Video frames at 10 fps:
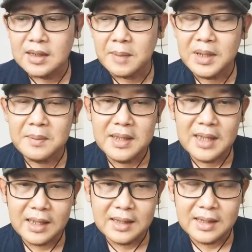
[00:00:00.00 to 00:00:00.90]
Tapi
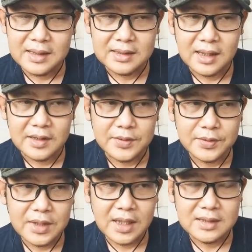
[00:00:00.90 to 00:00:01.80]
kebanyakan dari kita
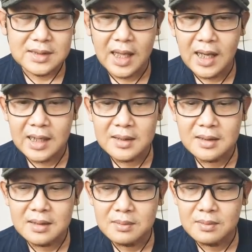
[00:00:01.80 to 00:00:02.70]
itu yang disayangkan
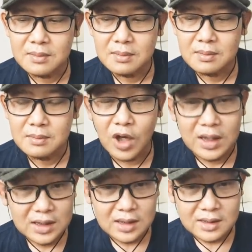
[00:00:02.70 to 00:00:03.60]

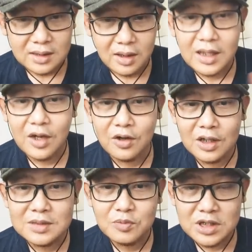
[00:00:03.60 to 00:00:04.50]
bukan GERD. Karena kalau
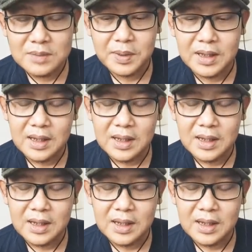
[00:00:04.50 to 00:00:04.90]
GERD semuanya cepat.